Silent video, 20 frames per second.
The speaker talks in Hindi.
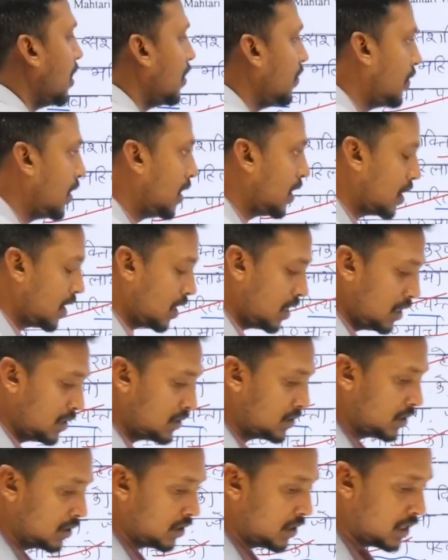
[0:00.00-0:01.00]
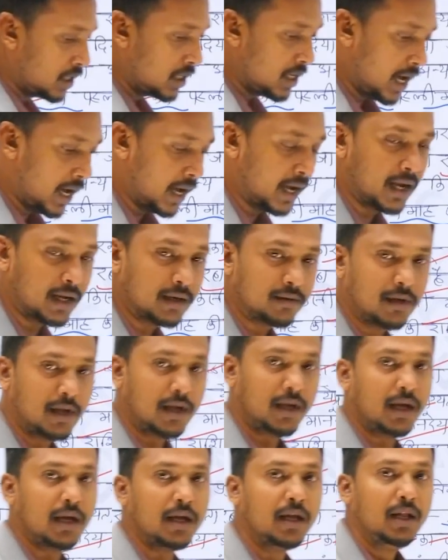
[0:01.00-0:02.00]
वर्ग की स्थिति क्या है
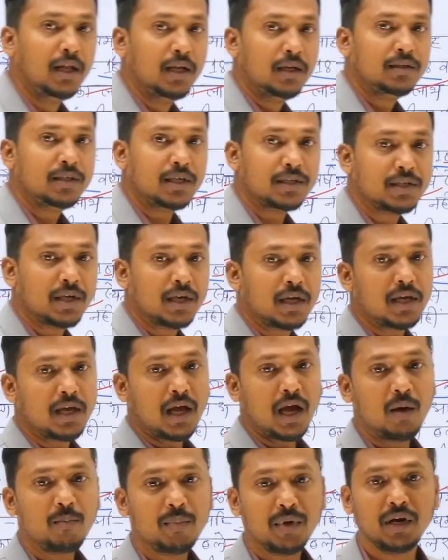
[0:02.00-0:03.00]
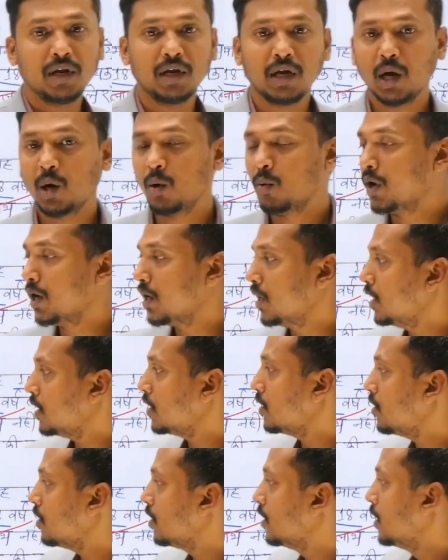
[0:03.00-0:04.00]
ठीक है जैसे कि यहाँ पर लिखा हुआ है
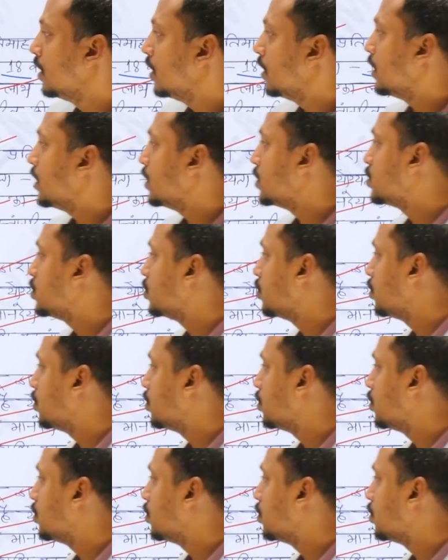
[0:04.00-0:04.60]
कि जो